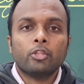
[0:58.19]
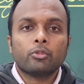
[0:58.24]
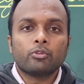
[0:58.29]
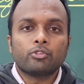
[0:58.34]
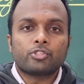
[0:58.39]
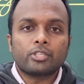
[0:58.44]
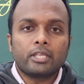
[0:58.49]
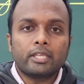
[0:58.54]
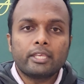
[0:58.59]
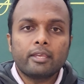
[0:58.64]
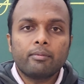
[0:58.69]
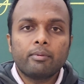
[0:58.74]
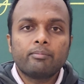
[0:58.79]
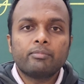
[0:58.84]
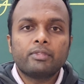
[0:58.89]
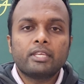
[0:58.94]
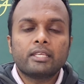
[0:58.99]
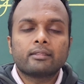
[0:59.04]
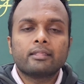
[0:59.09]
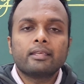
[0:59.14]
तो चलिए अब
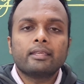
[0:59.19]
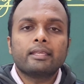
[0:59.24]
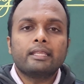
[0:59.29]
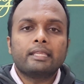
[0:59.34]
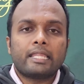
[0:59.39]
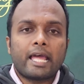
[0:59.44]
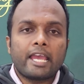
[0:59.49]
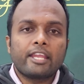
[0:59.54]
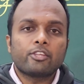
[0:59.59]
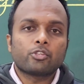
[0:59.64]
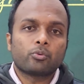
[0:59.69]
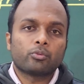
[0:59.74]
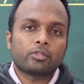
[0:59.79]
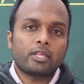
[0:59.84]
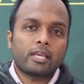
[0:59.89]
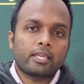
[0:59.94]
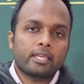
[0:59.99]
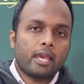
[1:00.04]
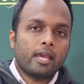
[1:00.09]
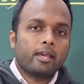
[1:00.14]
हम देखते हैं कि लाइट
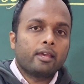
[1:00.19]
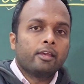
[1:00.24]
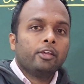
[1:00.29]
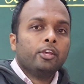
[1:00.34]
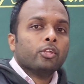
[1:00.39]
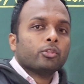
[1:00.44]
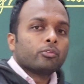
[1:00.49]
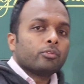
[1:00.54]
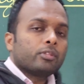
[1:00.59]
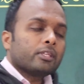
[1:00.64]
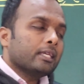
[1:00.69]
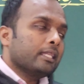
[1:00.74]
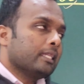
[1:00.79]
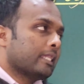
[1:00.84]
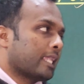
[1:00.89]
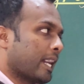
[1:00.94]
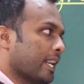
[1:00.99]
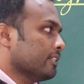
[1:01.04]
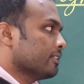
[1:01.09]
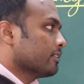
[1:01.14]
होता क्या है तो देखिए
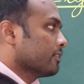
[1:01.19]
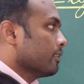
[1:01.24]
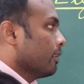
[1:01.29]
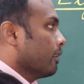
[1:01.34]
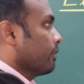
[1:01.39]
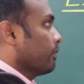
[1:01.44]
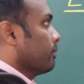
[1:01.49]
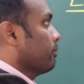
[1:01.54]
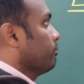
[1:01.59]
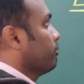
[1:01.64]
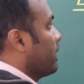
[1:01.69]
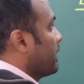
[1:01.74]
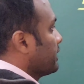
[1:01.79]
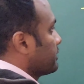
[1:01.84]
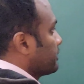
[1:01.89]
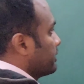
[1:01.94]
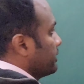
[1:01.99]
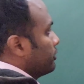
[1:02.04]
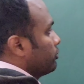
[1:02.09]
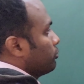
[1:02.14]
लाइट का अगर हम
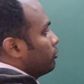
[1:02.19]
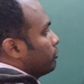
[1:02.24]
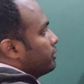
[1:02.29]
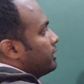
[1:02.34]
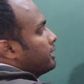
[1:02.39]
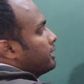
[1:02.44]
बात करें तो